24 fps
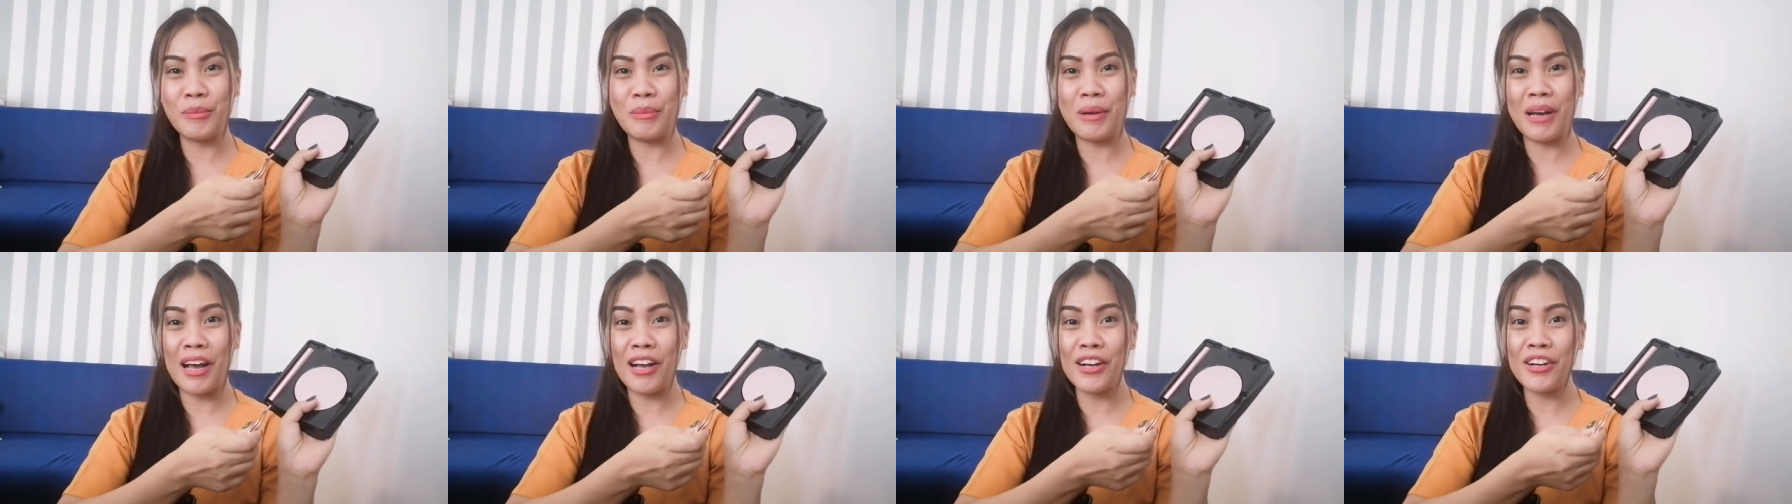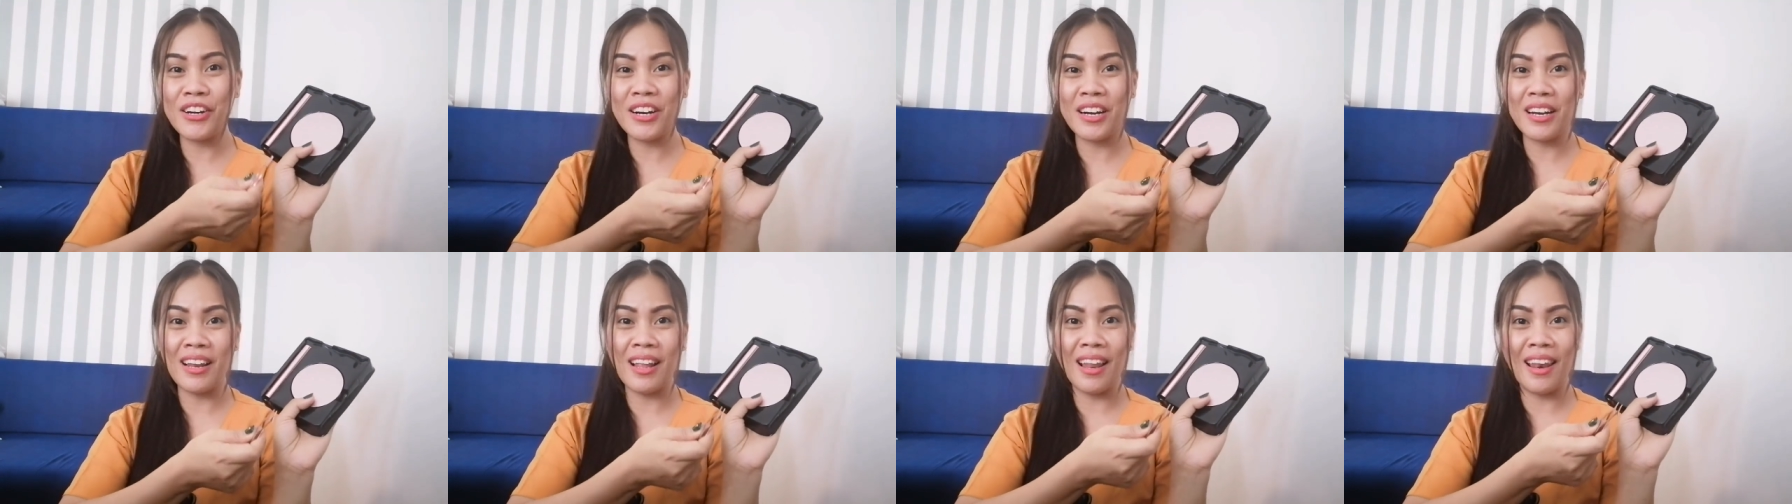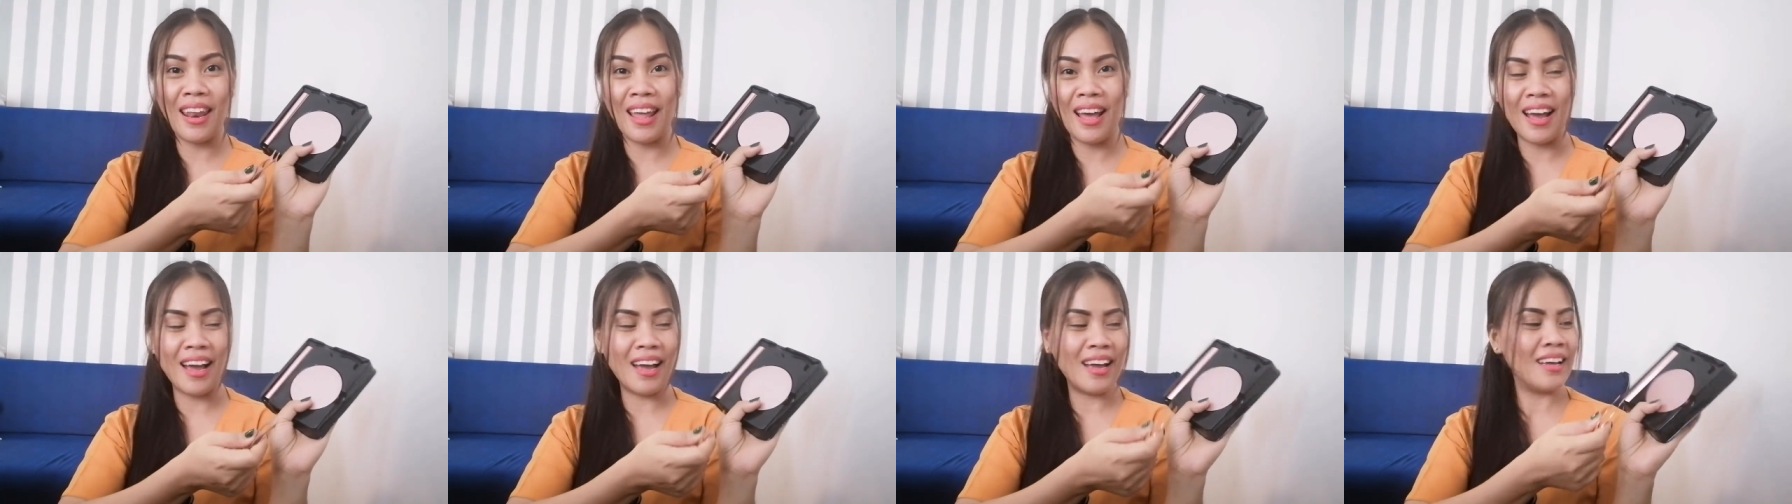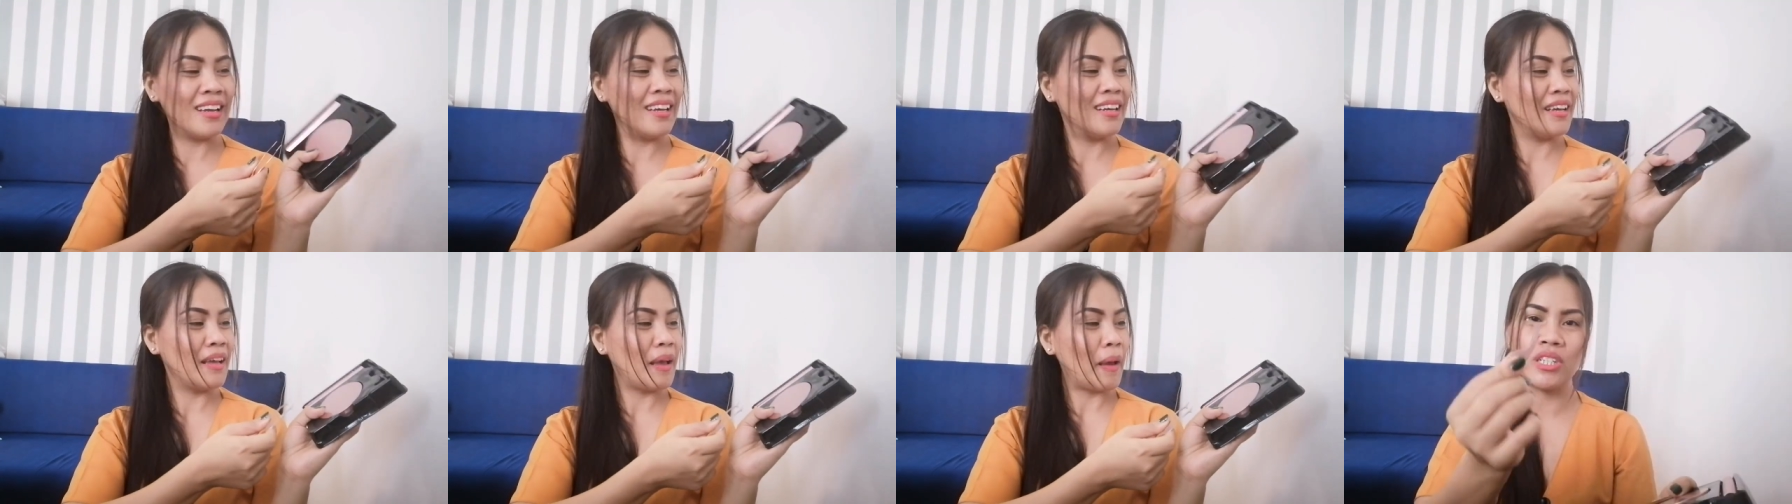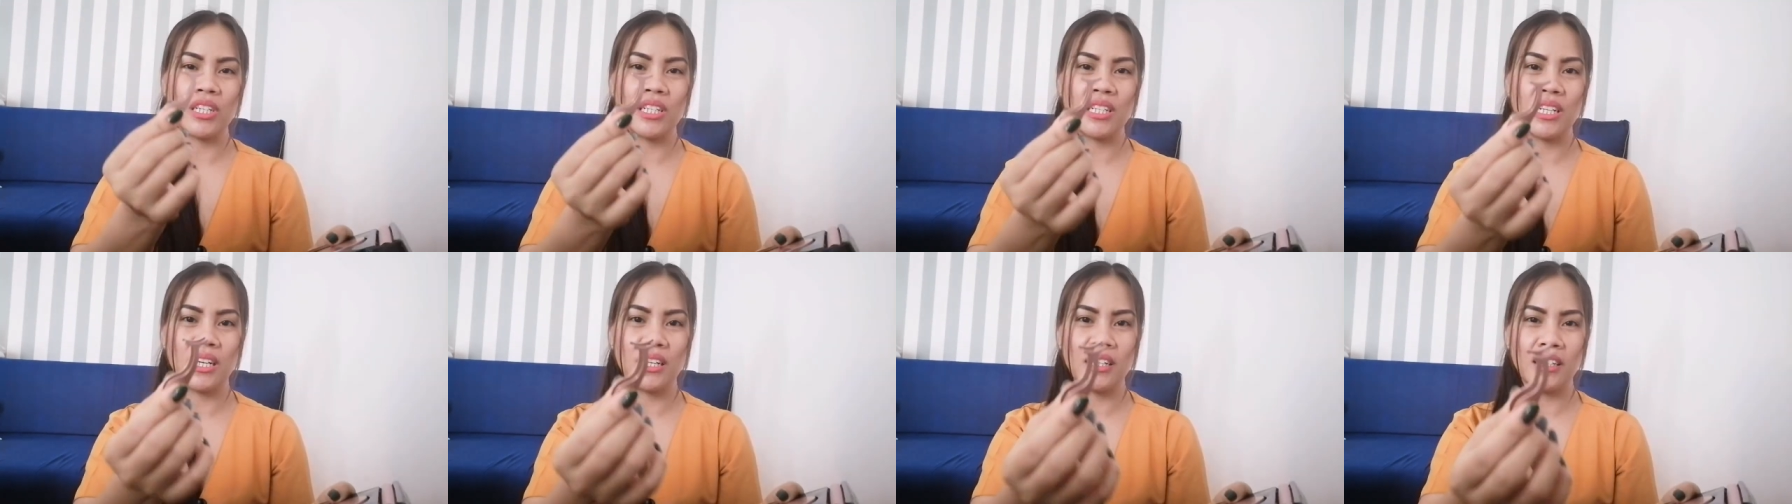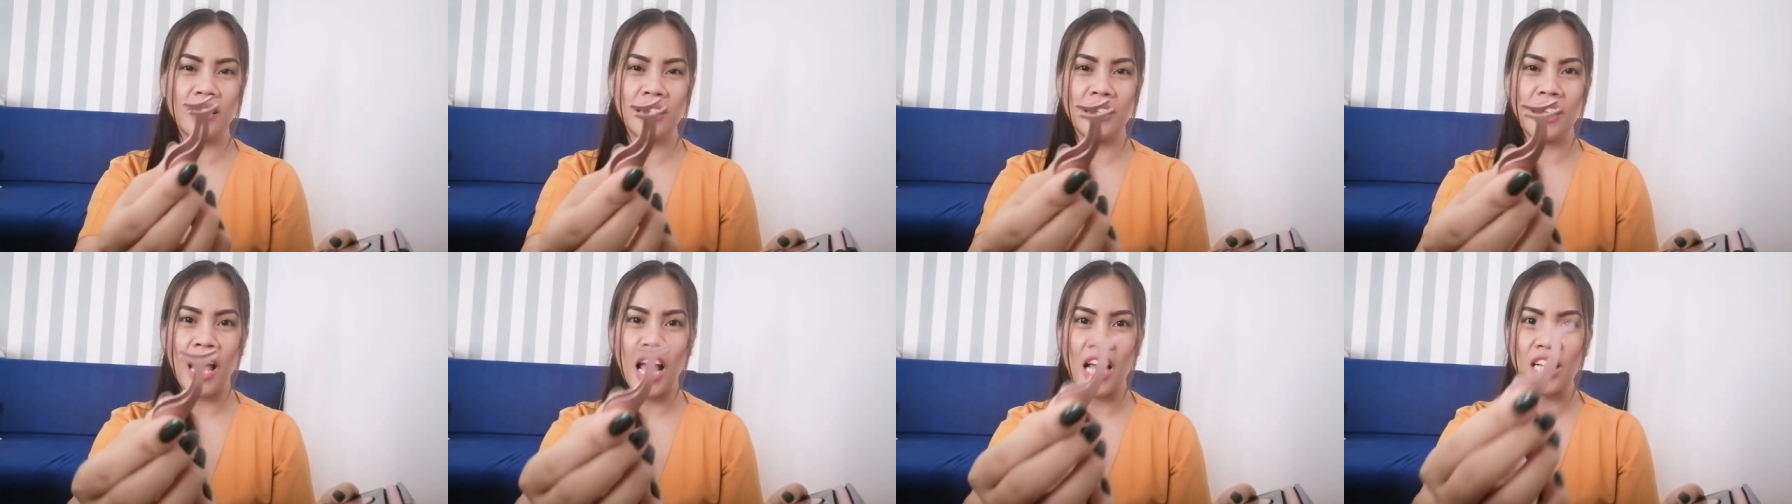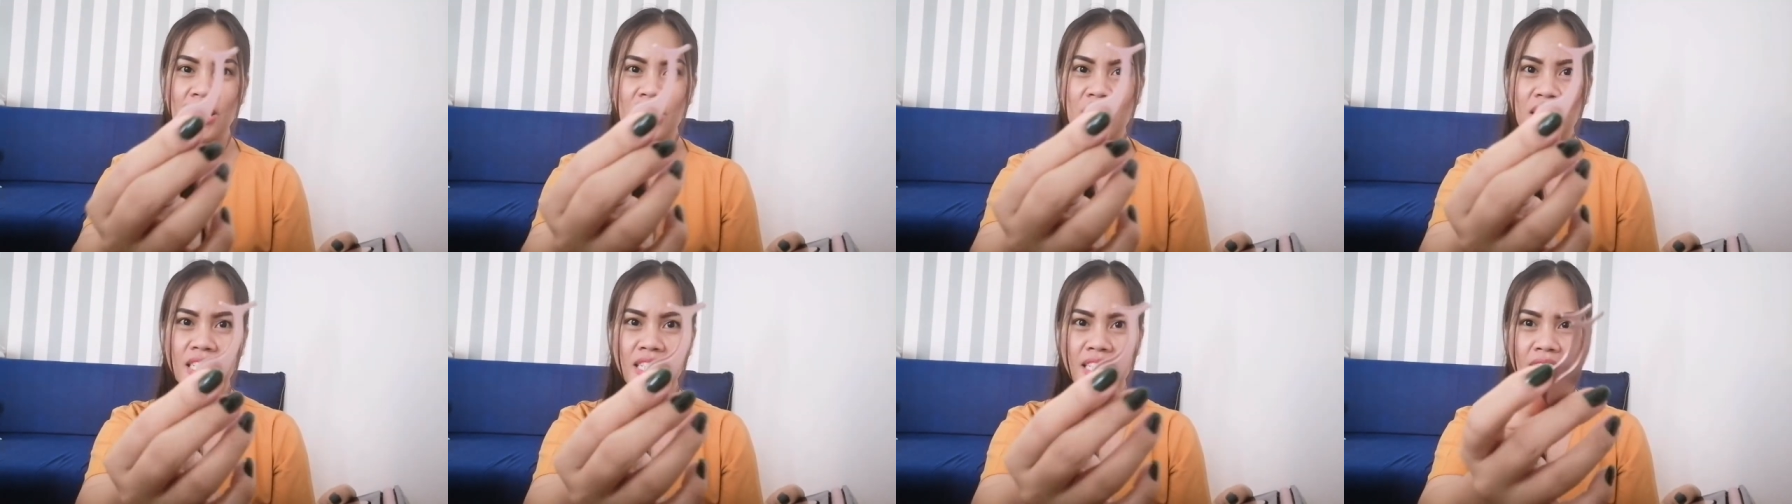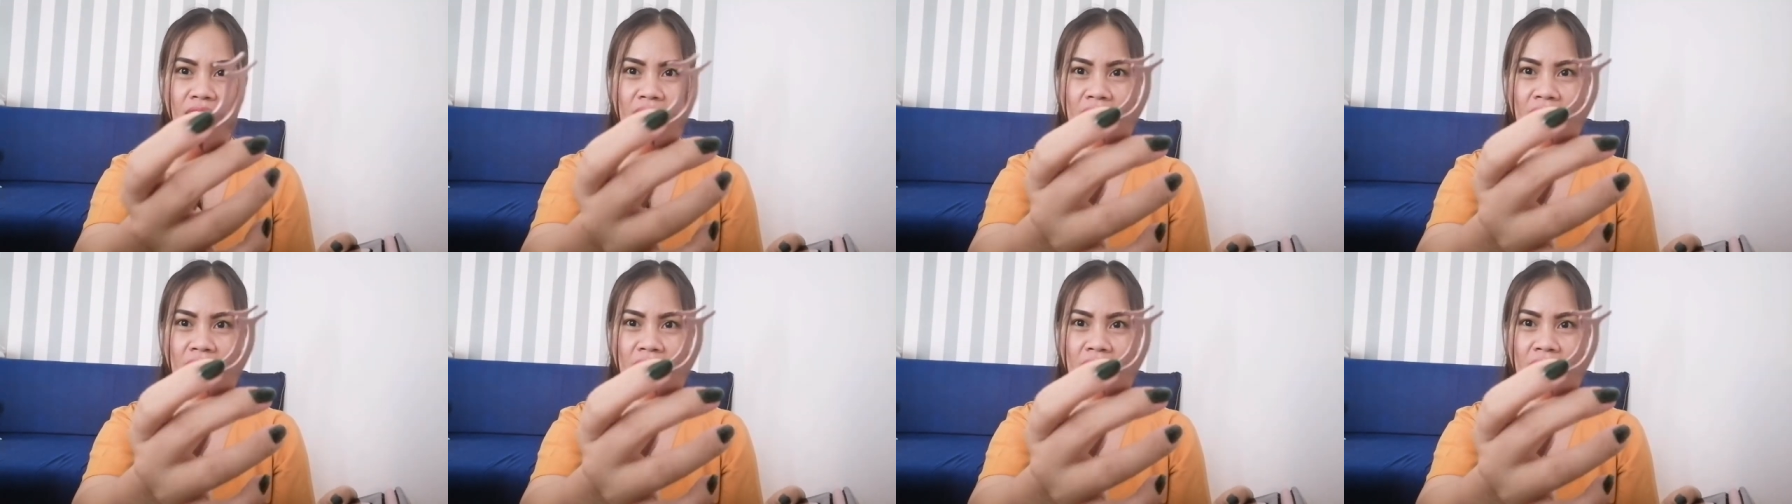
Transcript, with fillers: maka girlala siya ng lashes.